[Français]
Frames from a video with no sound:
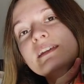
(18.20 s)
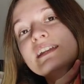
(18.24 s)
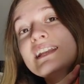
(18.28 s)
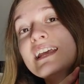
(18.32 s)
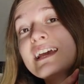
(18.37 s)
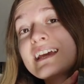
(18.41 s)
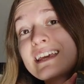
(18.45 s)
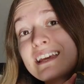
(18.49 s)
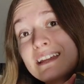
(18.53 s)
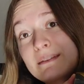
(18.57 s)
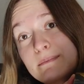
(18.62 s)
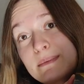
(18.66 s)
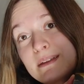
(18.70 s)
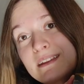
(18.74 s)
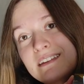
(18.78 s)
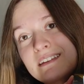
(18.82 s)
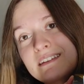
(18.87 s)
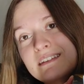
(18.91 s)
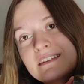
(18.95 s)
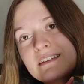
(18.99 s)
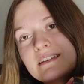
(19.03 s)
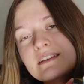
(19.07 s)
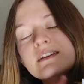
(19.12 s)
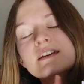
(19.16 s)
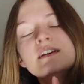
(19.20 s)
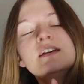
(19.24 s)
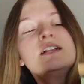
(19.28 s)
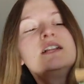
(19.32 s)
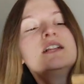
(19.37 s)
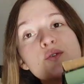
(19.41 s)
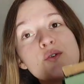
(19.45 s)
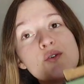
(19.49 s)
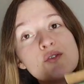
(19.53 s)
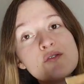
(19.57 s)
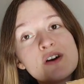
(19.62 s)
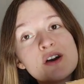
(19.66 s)
il y a quatre BD.
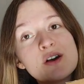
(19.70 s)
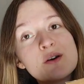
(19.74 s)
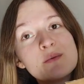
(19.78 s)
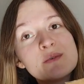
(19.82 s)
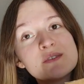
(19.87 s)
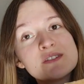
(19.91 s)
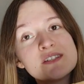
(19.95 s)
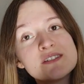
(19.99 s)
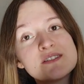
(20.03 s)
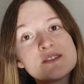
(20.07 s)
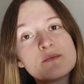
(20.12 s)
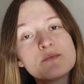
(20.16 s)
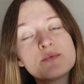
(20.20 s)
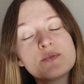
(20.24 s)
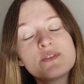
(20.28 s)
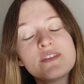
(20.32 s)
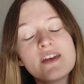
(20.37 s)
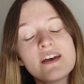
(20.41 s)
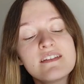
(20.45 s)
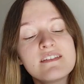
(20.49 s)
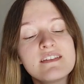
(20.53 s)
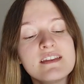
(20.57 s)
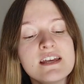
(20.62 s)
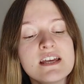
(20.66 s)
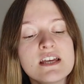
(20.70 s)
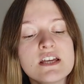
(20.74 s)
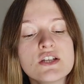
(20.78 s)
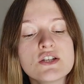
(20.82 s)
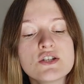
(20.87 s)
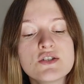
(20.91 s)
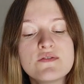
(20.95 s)
Donc on va commencer sans plus tarder.